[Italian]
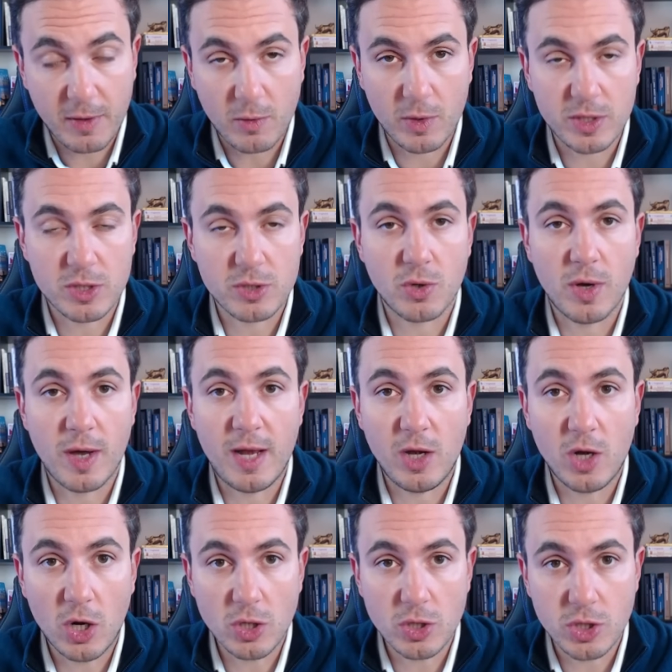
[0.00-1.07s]
Questo è
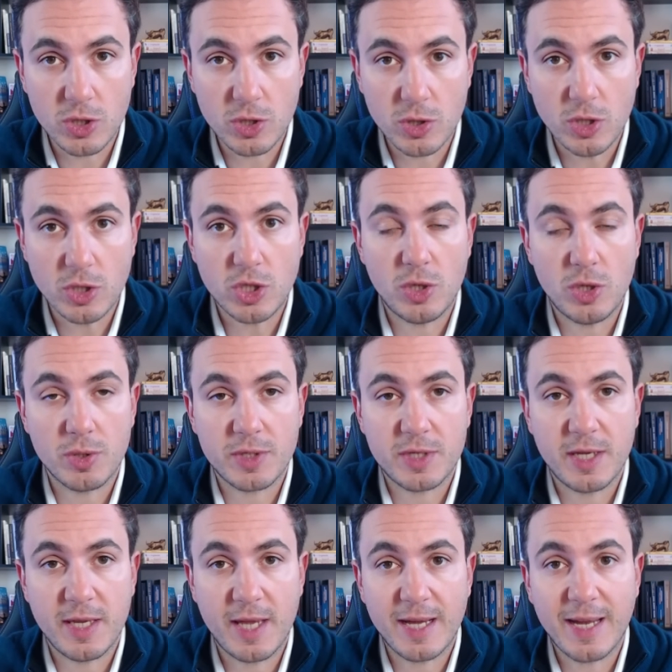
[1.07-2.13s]
logico e ce lo
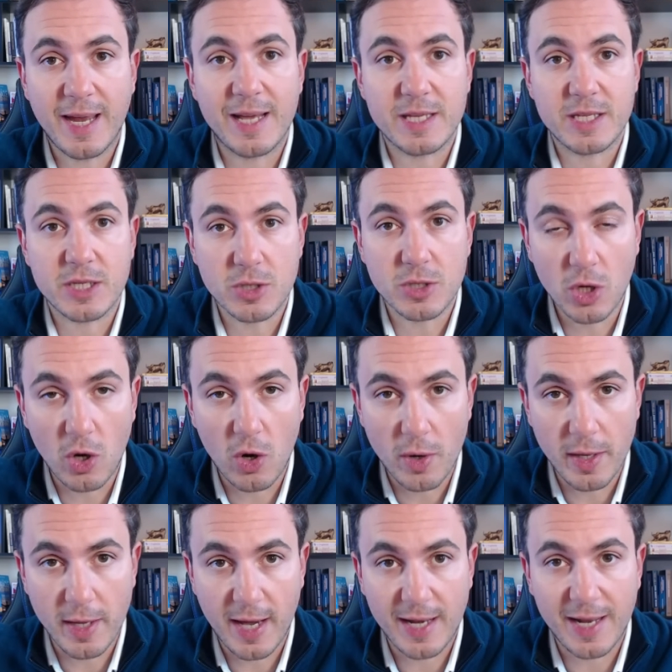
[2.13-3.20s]
insegna anche la
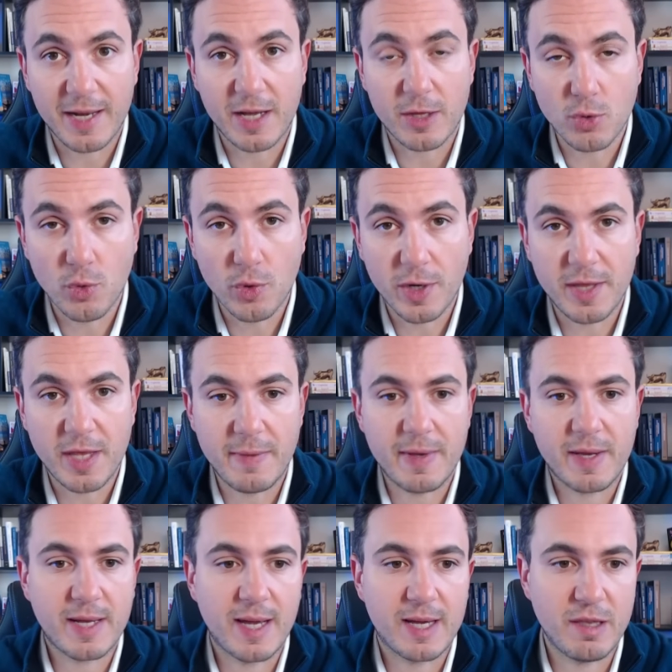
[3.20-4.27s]
storia, la natura dei
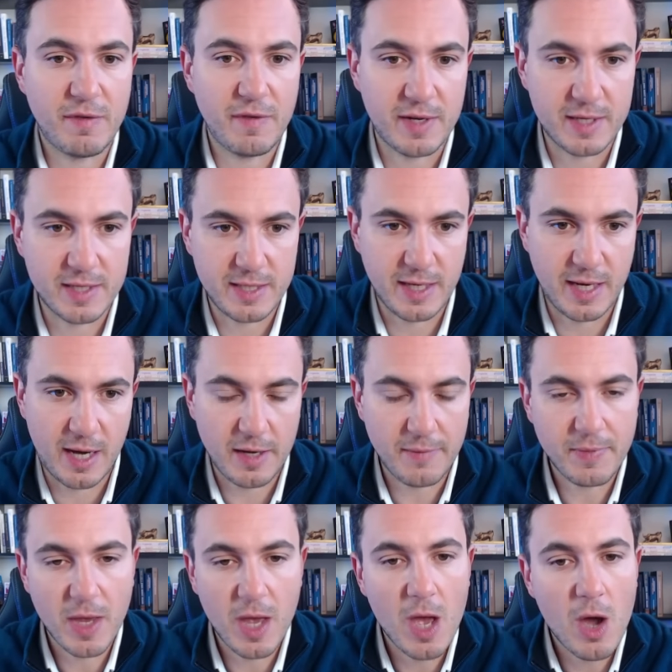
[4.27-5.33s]
mercati finanziari.
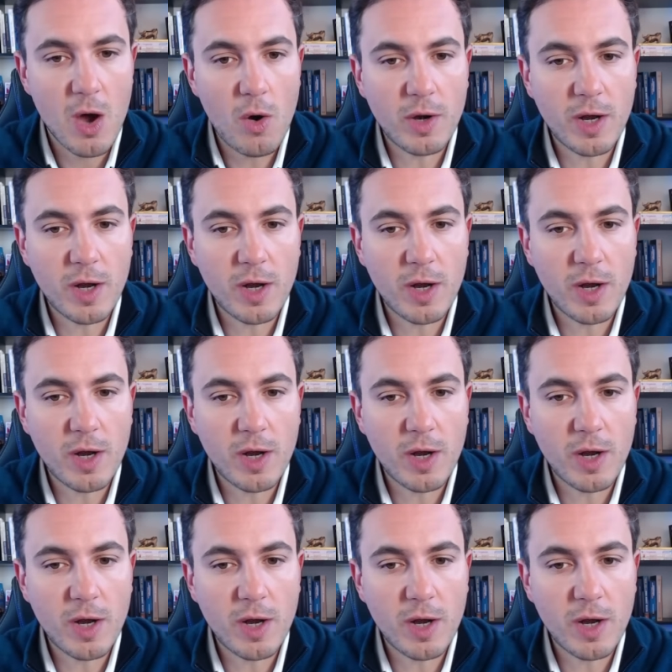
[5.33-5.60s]
Ora